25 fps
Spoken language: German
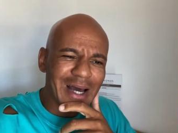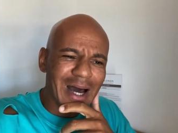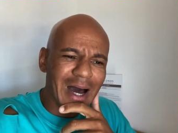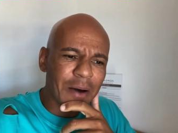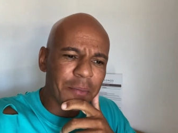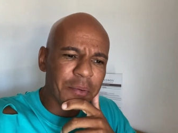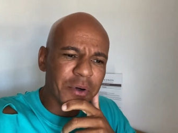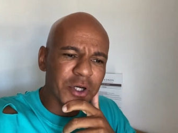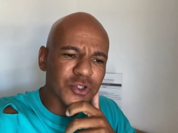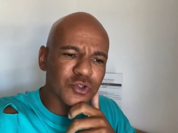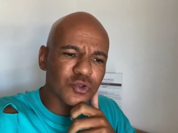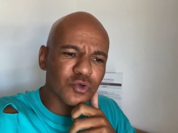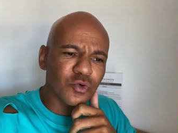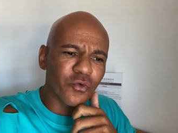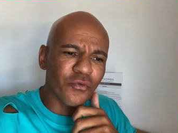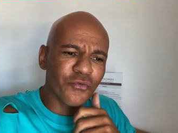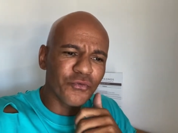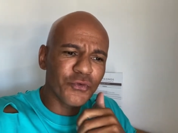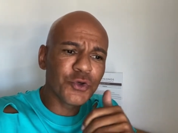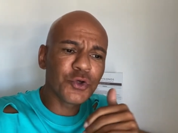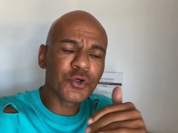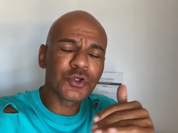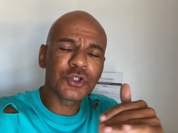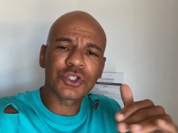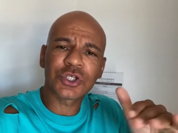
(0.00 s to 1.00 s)
Aber so
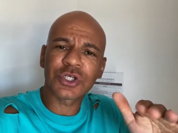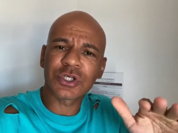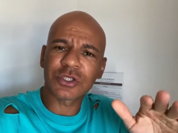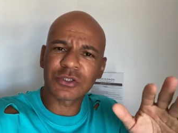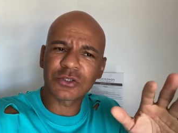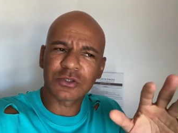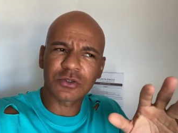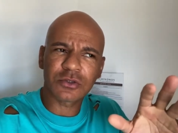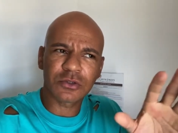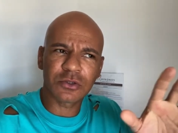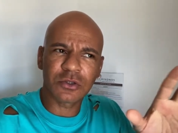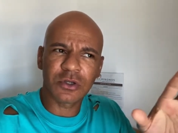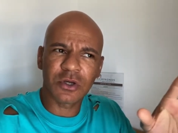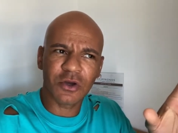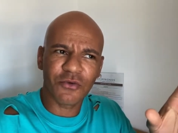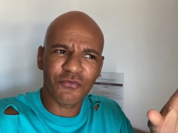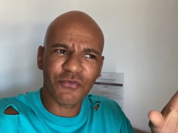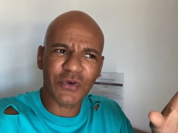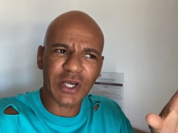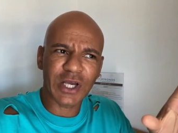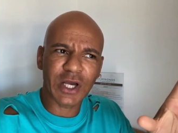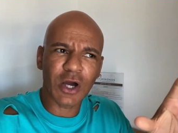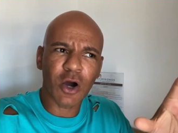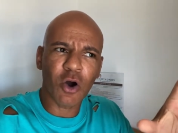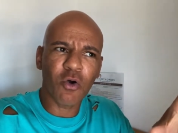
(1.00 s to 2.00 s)
Futures äh,
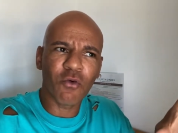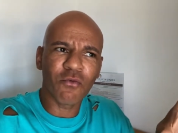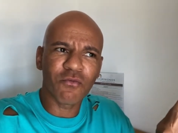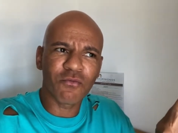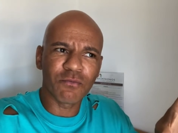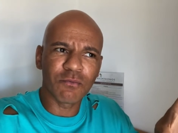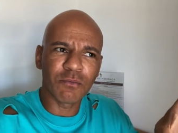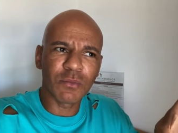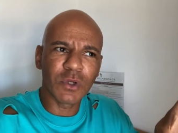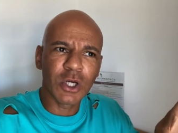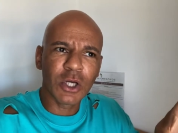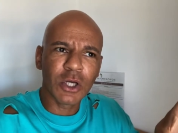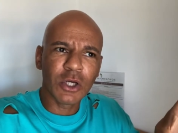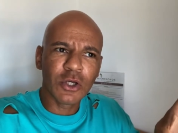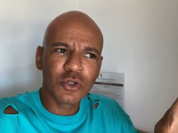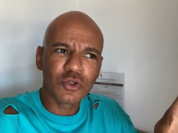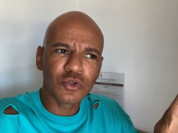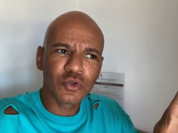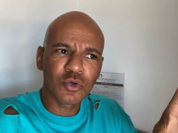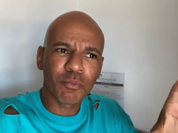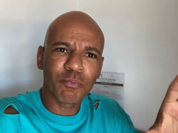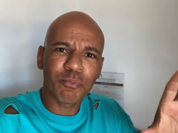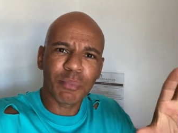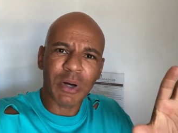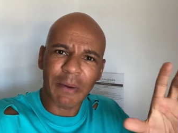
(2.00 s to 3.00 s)
verkaufen,
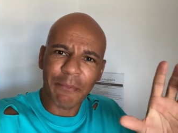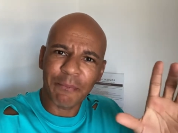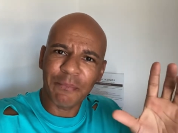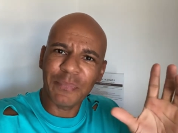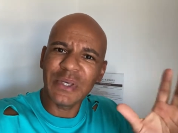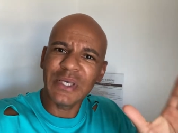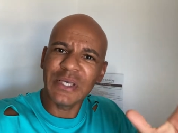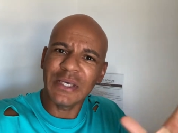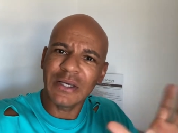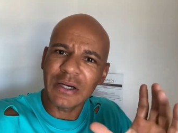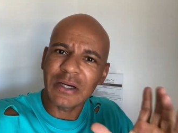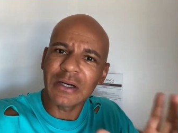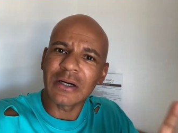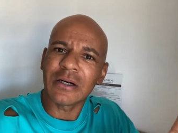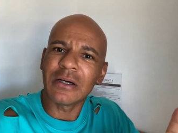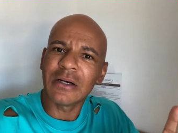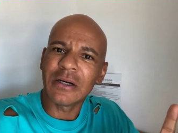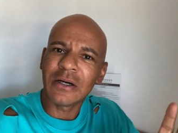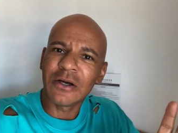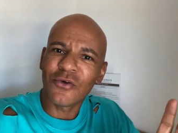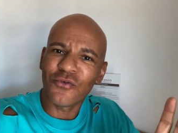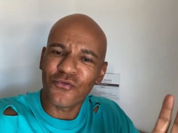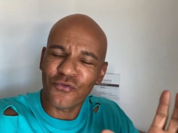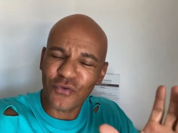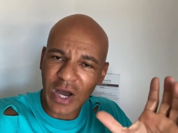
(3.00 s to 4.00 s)
so
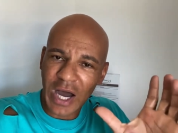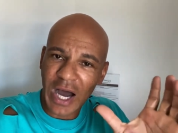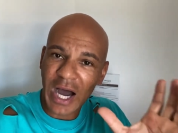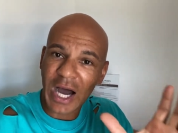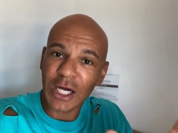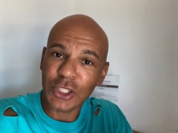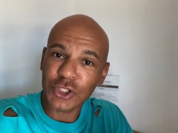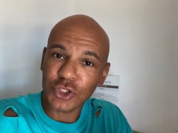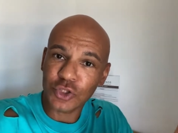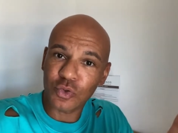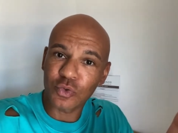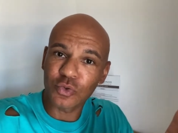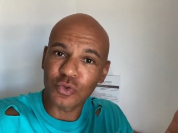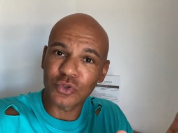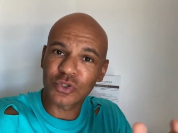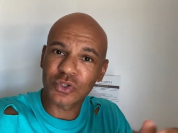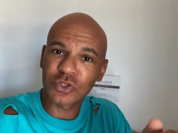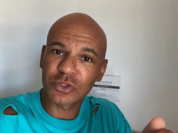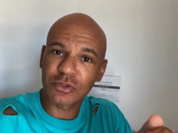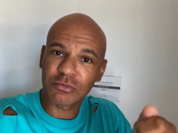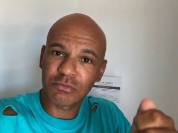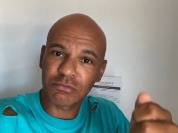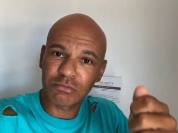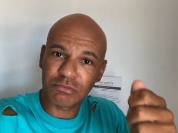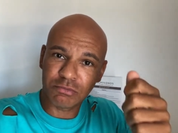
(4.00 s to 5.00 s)

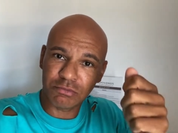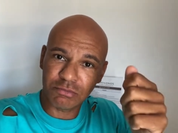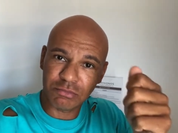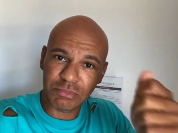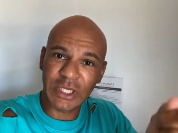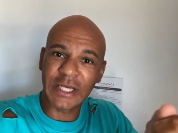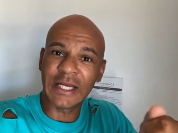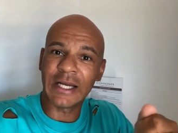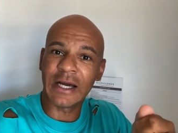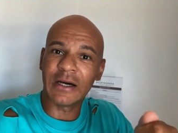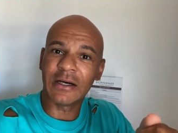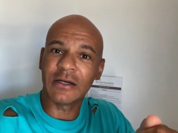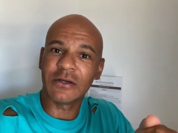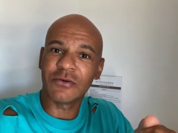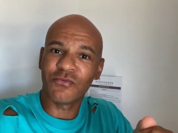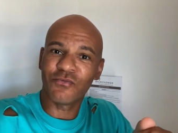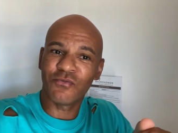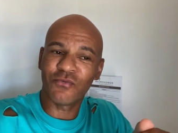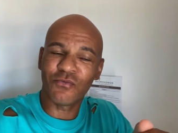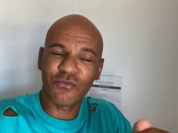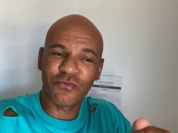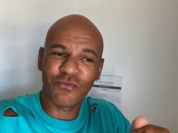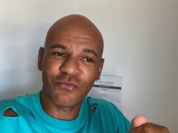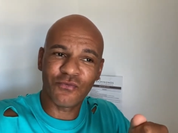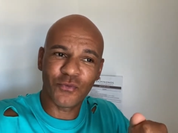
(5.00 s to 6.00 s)
Papier-Verarschungsdinger,
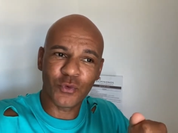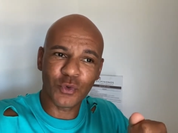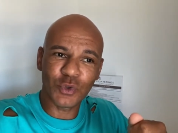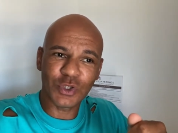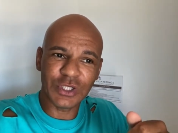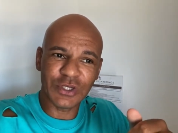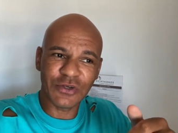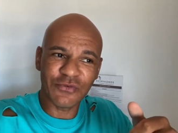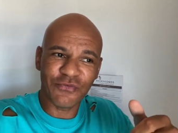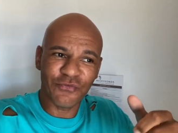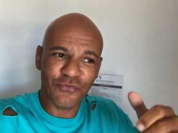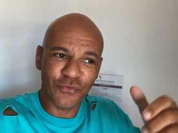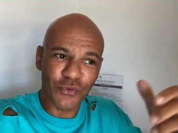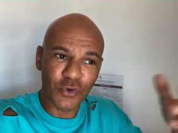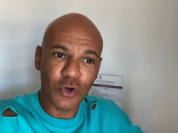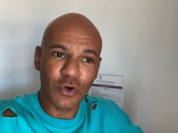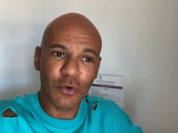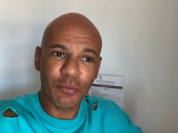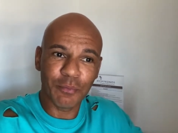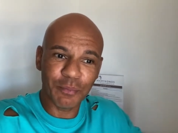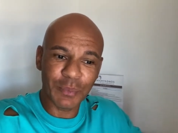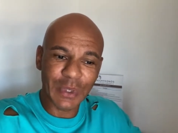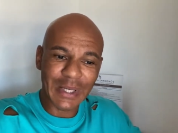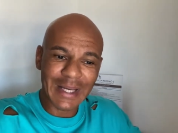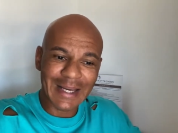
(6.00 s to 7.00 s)
wo die
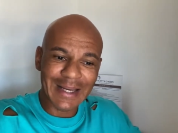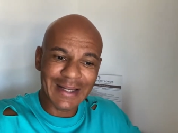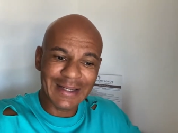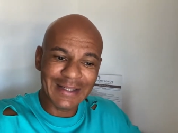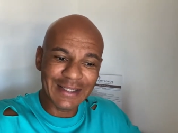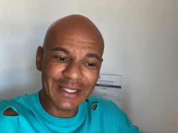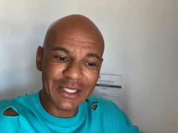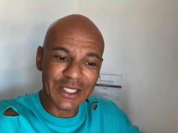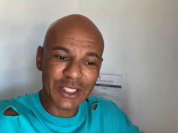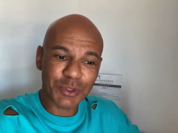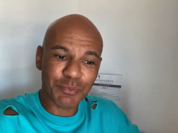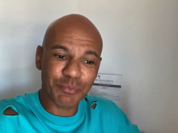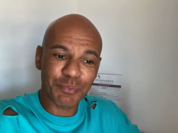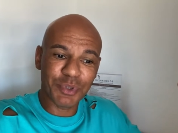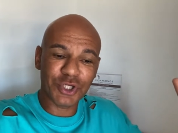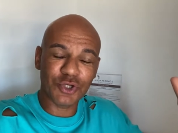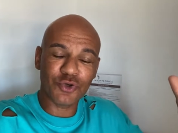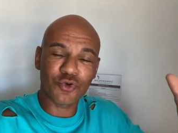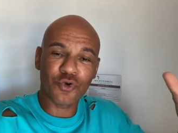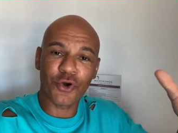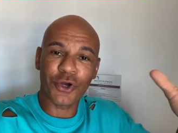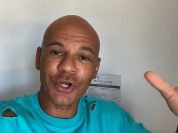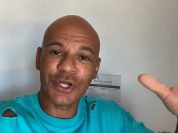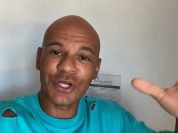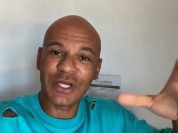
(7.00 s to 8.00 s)
Firmen nicht
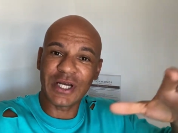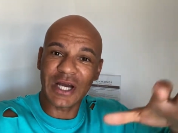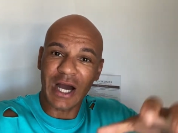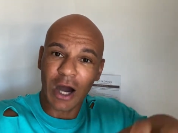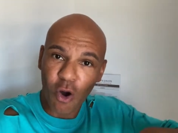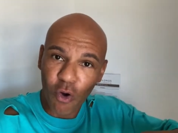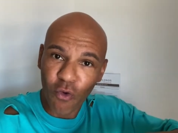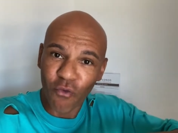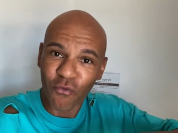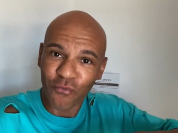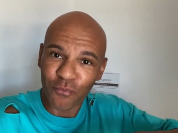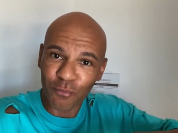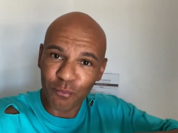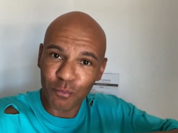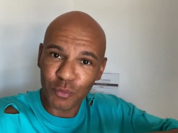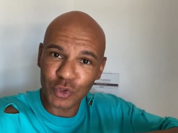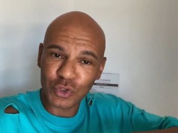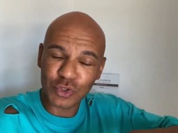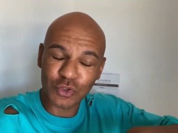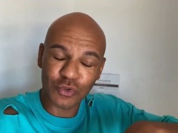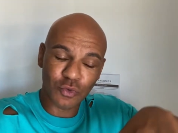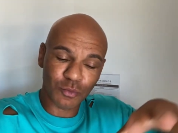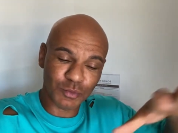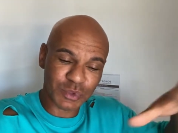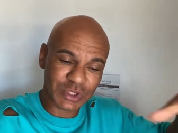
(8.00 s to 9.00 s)
Bitcoin kaufen
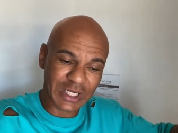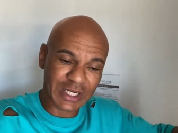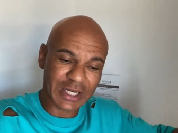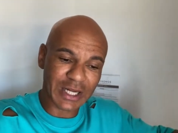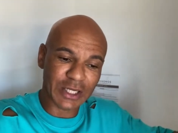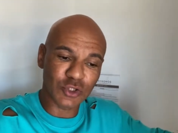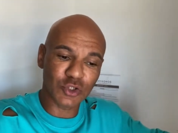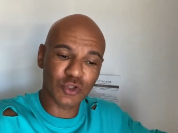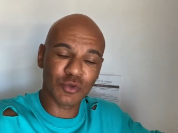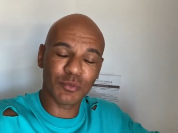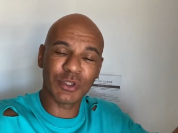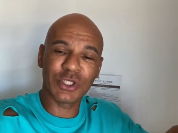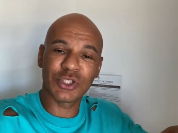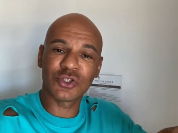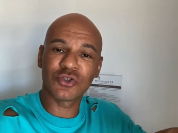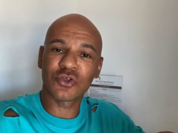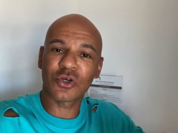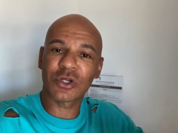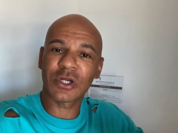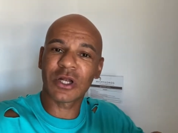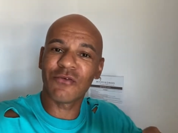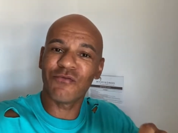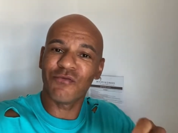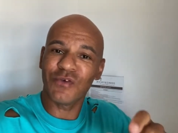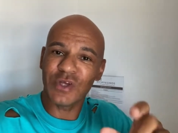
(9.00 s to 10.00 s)
müssen, um es dann anzubieten,
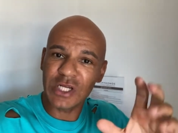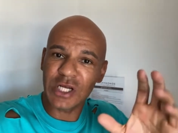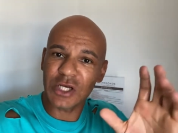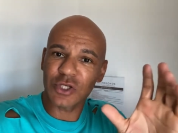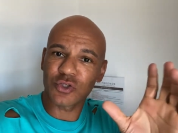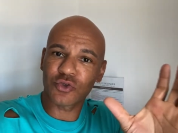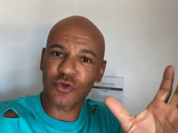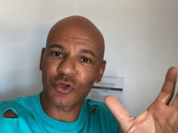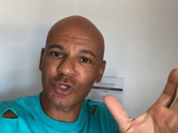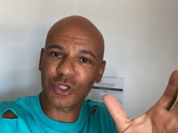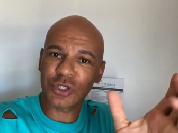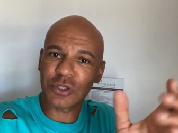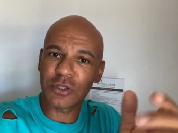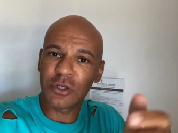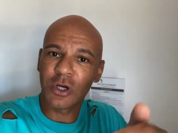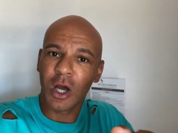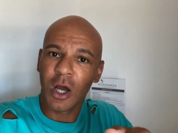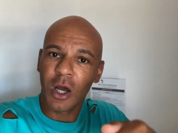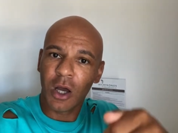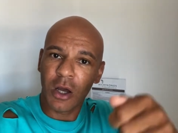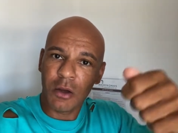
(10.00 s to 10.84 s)
sondern wieder solche